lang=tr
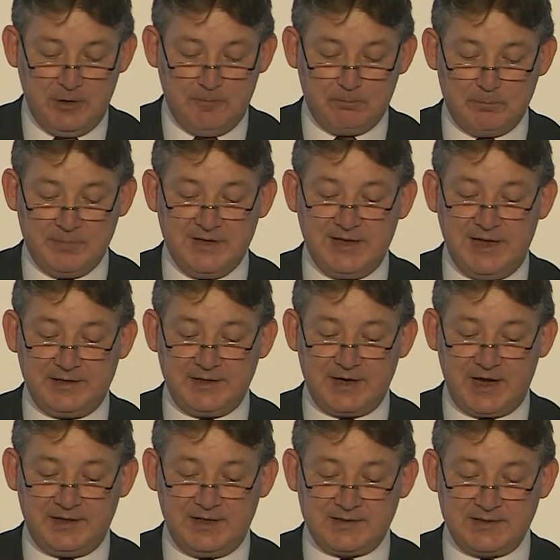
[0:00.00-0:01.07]
millet
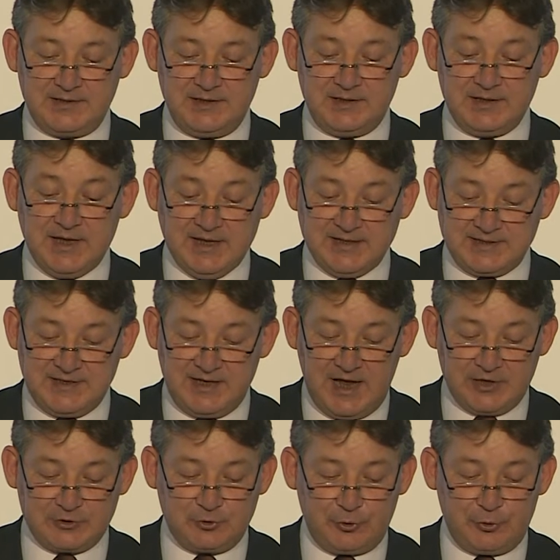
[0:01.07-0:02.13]
iradesinin
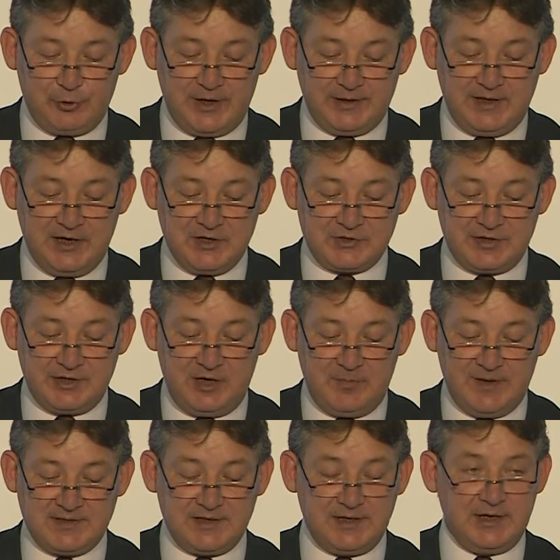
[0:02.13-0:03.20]
silah zoruyla
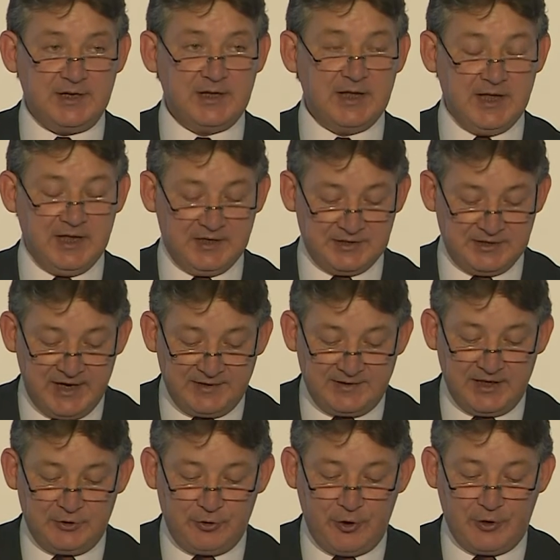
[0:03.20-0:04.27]
değiştirilmesini
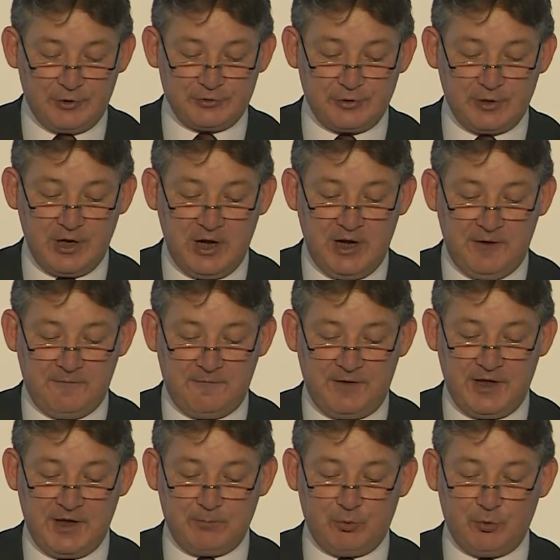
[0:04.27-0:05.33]
reddediyor
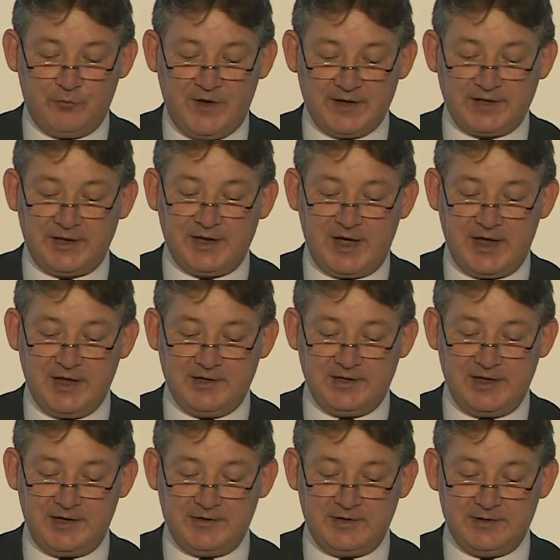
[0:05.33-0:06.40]
ve bu vatan
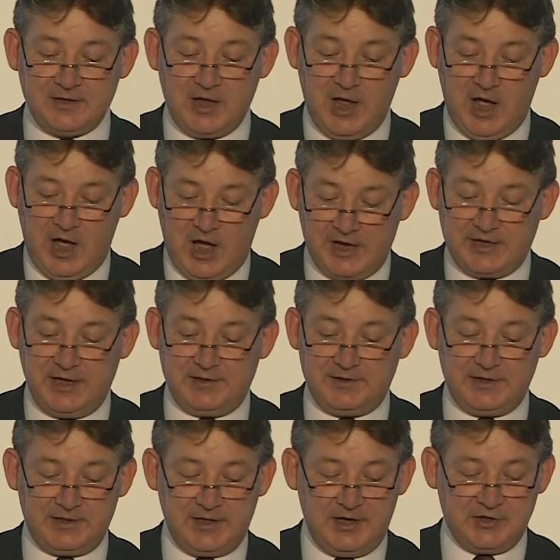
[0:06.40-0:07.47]
hainlerinin hak
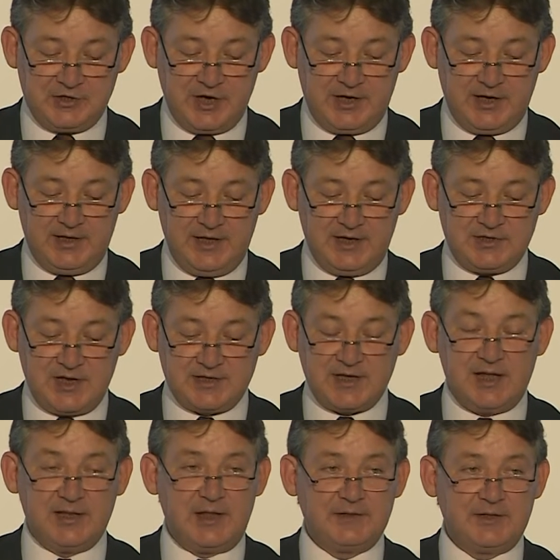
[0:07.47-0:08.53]
ettikleri şekilde
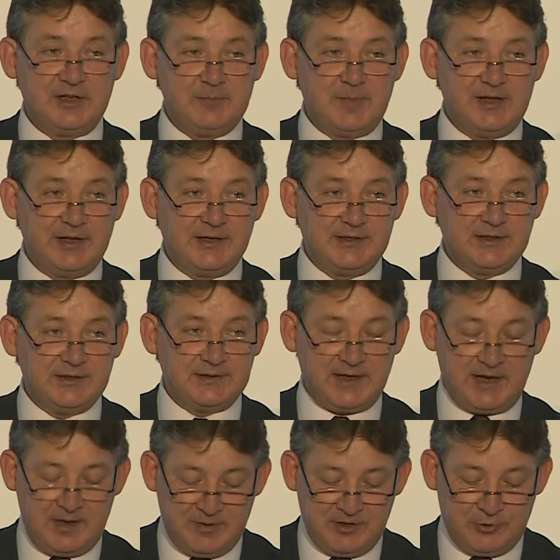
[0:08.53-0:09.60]
cezalandırılmalarını
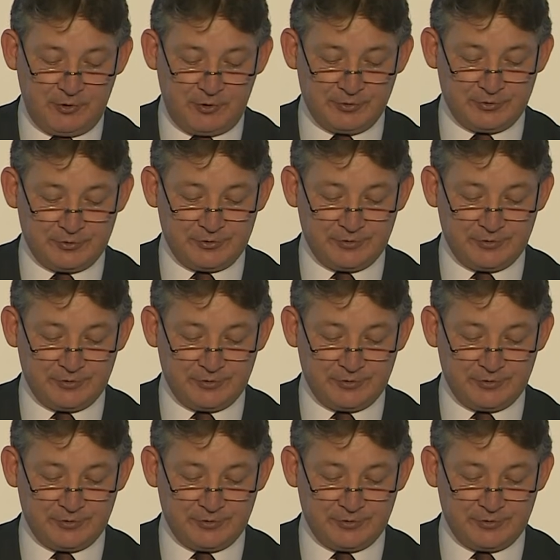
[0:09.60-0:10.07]
talep ediyoruz.